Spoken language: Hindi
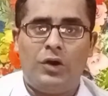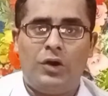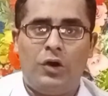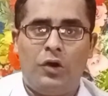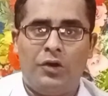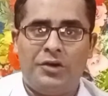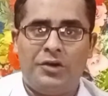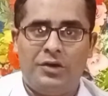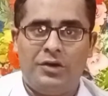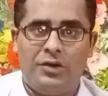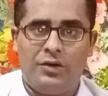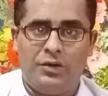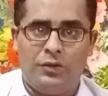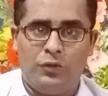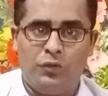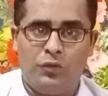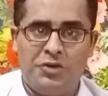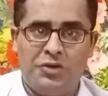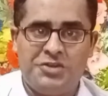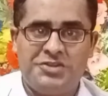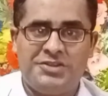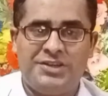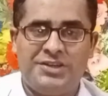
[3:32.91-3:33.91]
और
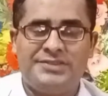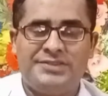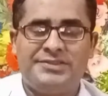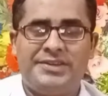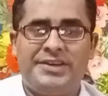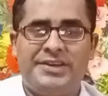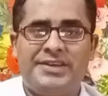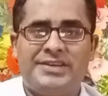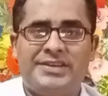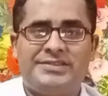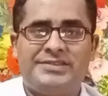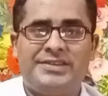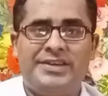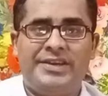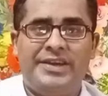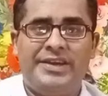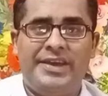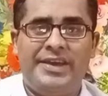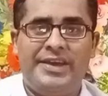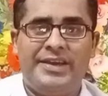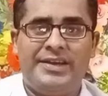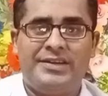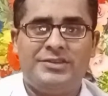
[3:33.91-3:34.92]
ओरिजिनल तरीके से
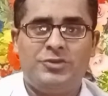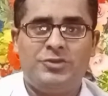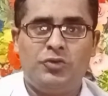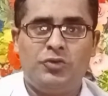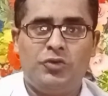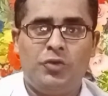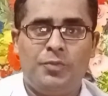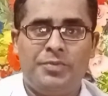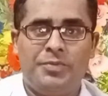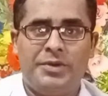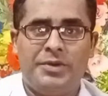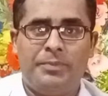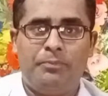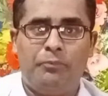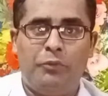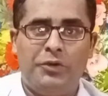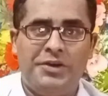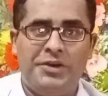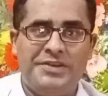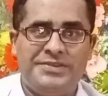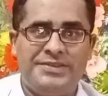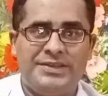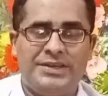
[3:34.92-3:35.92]
एक यूट्यूब की
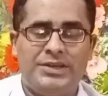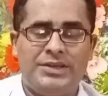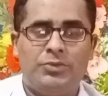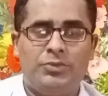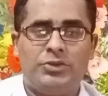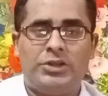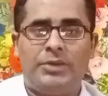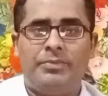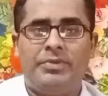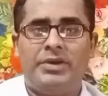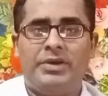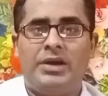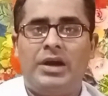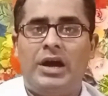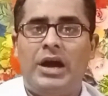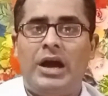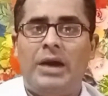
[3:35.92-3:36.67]
पॉलिसी के मुताबिक